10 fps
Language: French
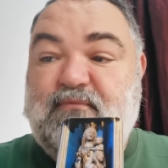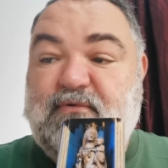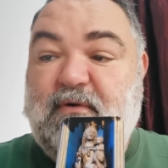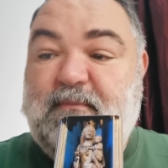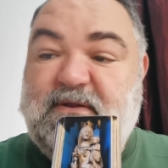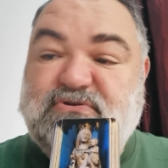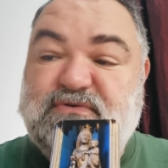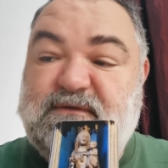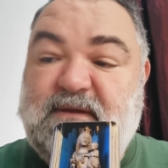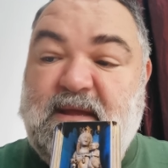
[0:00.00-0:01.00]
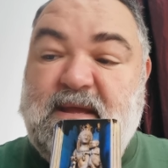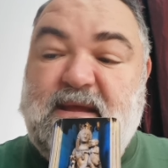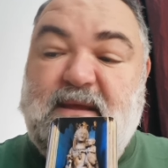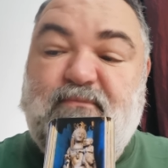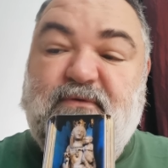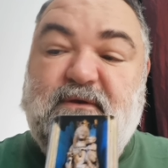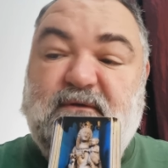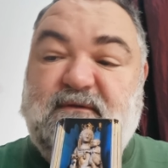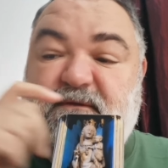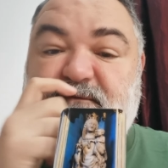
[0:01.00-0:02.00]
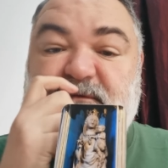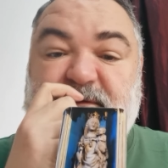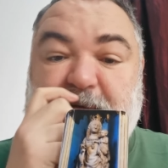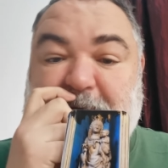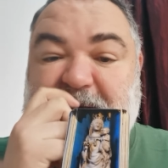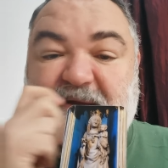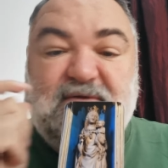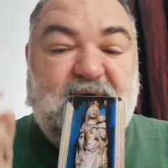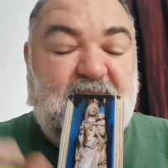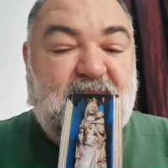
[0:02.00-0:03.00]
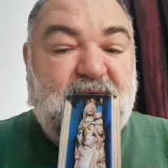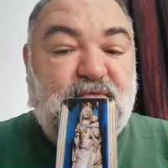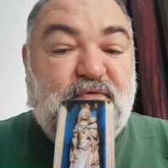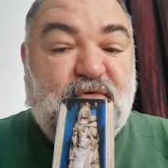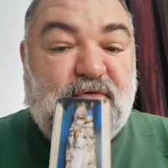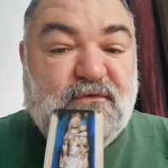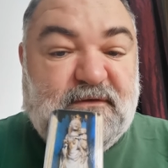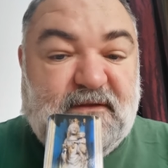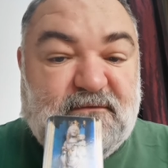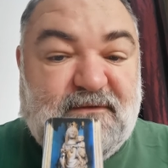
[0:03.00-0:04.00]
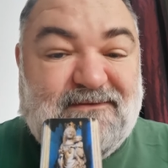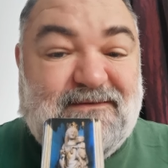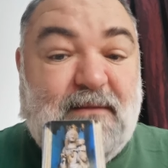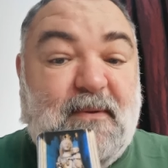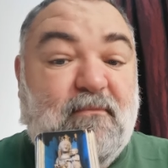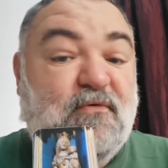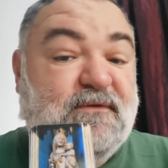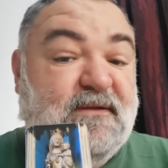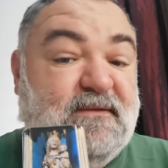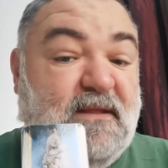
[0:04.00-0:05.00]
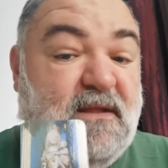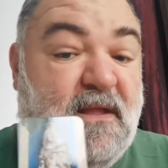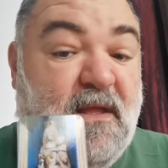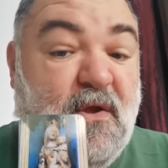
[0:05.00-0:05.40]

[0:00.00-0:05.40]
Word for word: pour euh, plein de choses. Et puis que si vous souhaitez un oracle ou une consultation, n'hésitez pas à me contacter